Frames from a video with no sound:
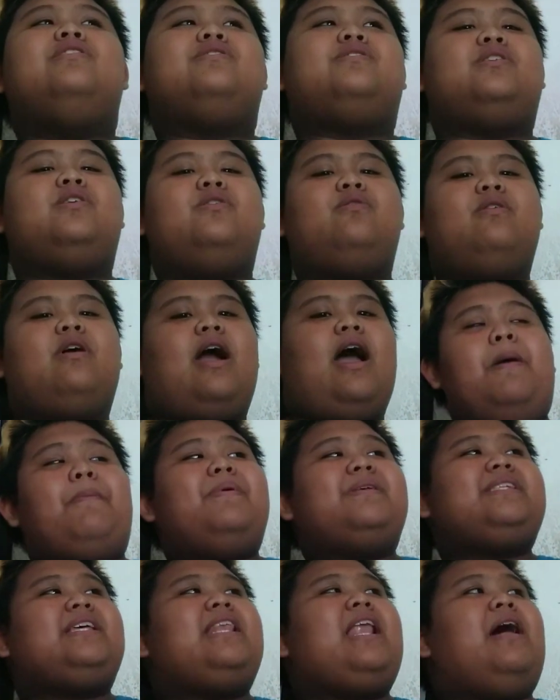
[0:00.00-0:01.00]
So
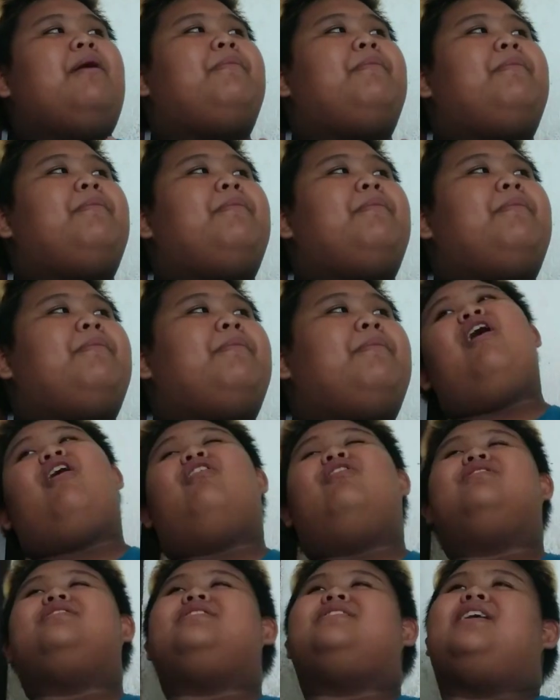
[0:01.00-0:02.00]
guys, pasalamat lang po
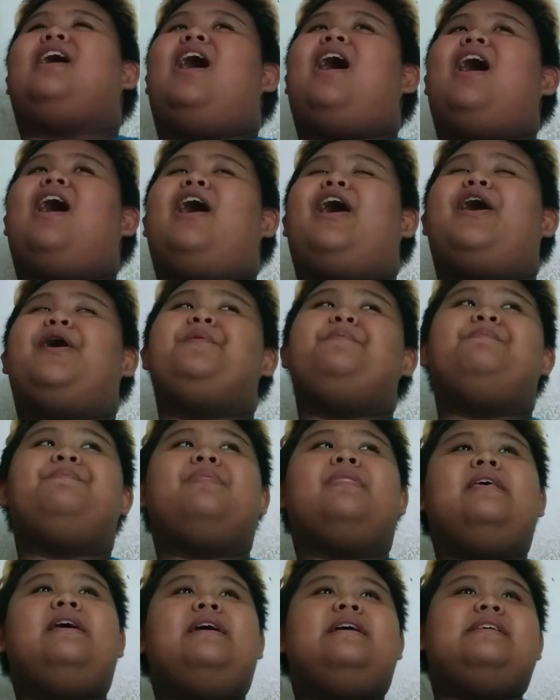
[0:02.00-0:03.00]
ako sa
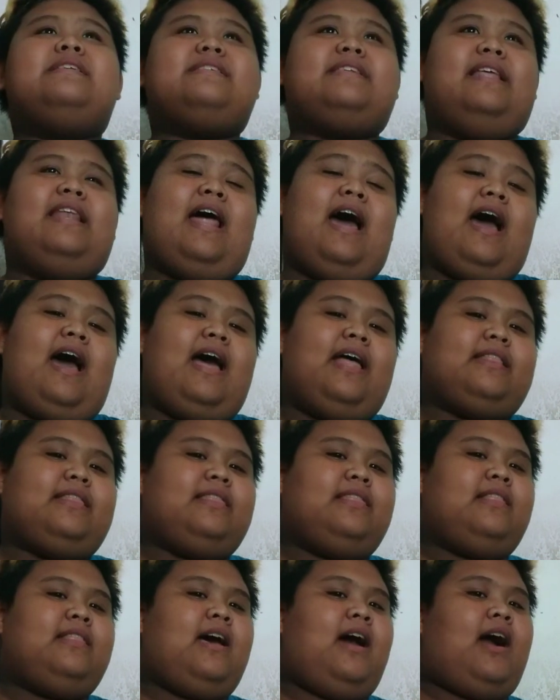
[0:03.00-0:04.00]
sa lahat
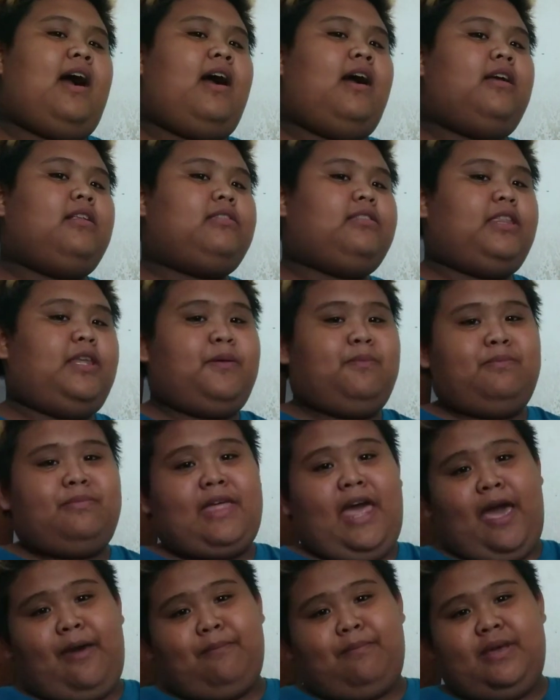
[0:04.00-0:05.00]
ng Team
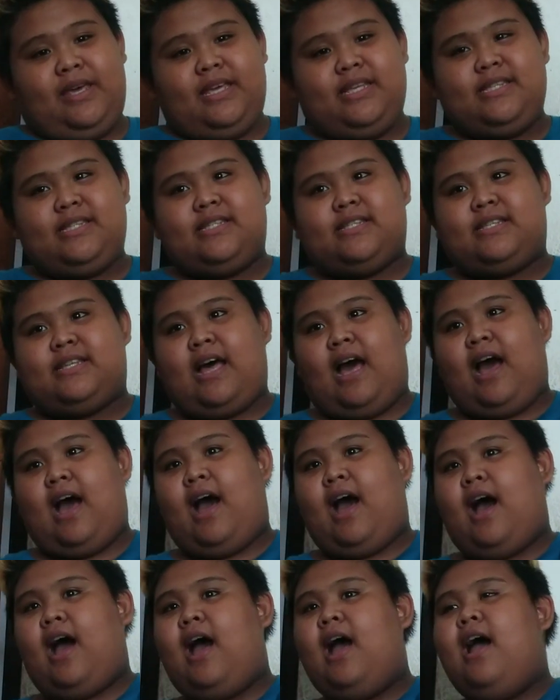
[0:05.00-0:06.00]
Davis,
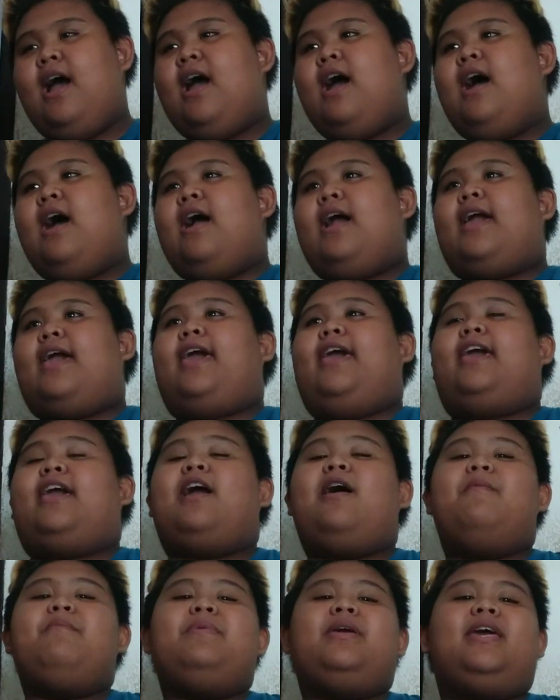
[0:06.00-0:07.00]
sa kay
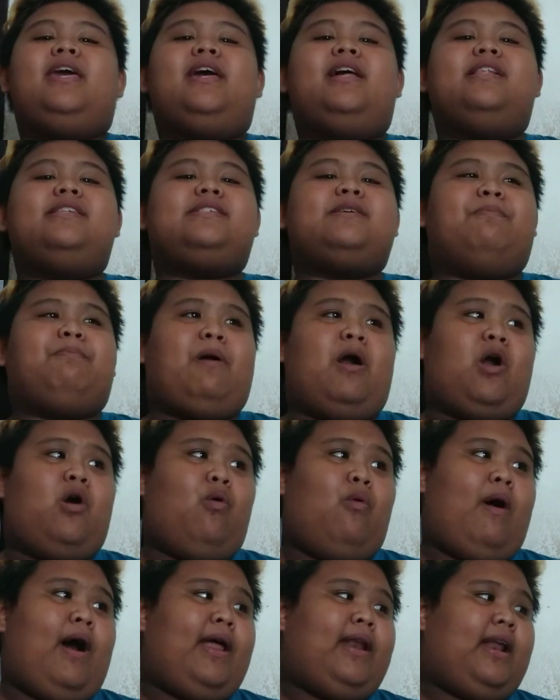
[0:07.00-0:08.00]
Camille, sa
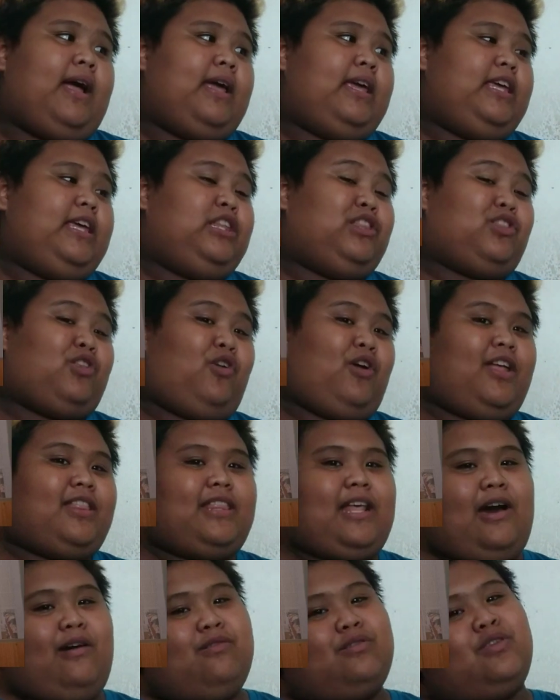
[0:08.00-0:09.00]
paggawa ng intro at
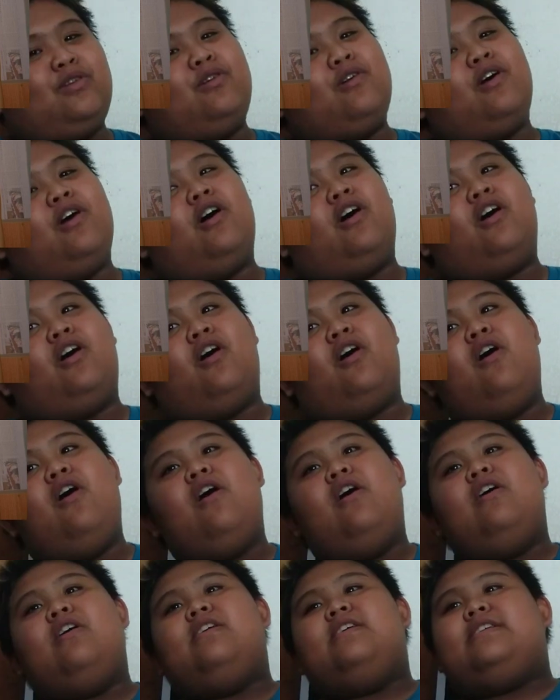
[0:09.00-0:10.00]
outro ko,
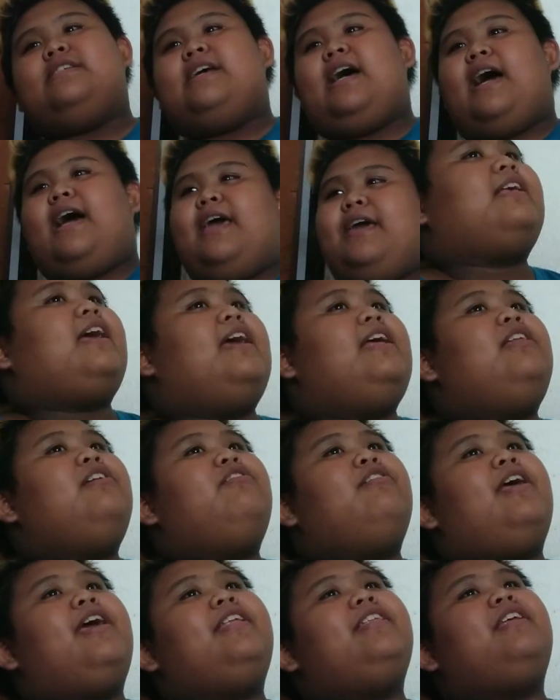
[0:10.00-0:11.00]
sa kay, kay
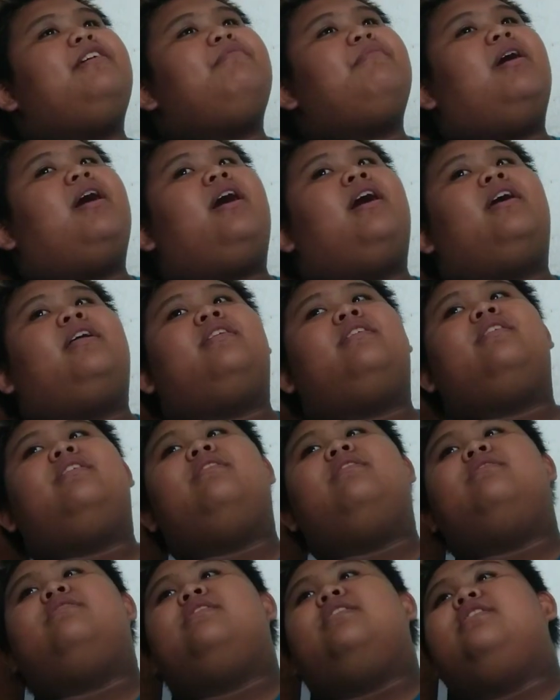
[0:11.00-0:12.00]
Lorraine
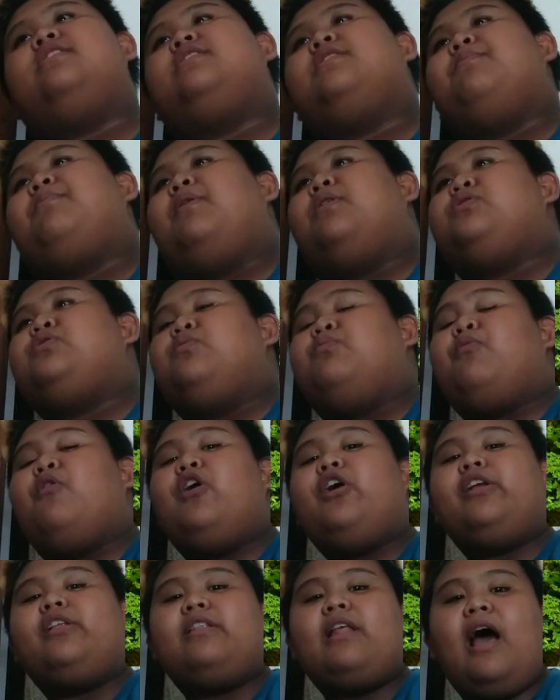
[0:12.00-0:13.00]
naman, sa
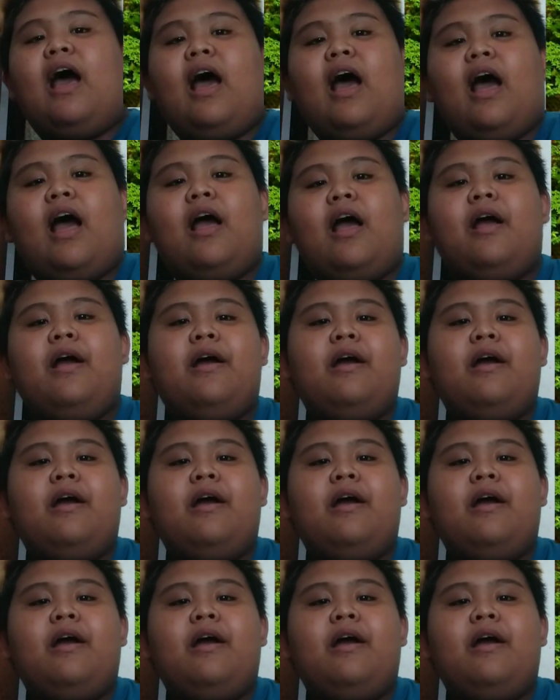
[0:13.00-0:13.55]
pagsuporta.